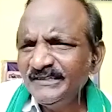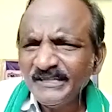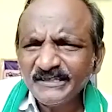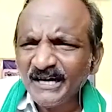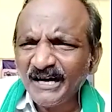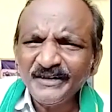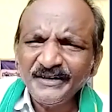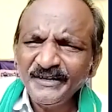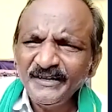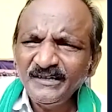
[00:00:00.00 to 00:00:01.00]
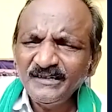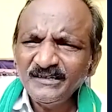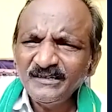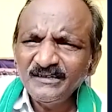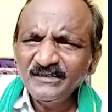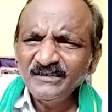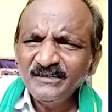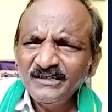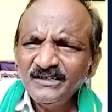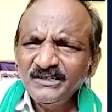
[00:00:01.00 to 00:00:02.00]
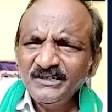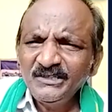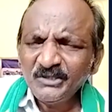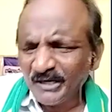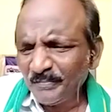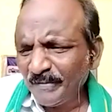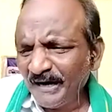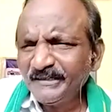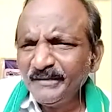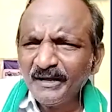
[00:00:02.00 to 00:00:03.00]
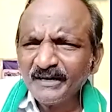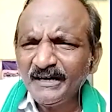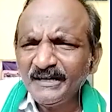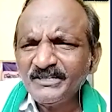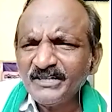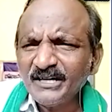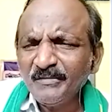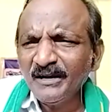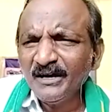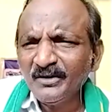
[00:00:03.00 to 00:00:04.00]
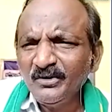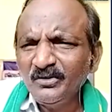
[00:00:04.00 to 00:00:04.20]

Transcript: ఇది అది కాదండి మీరు ఆ పార్టీ మారగానే షర్మిల గారు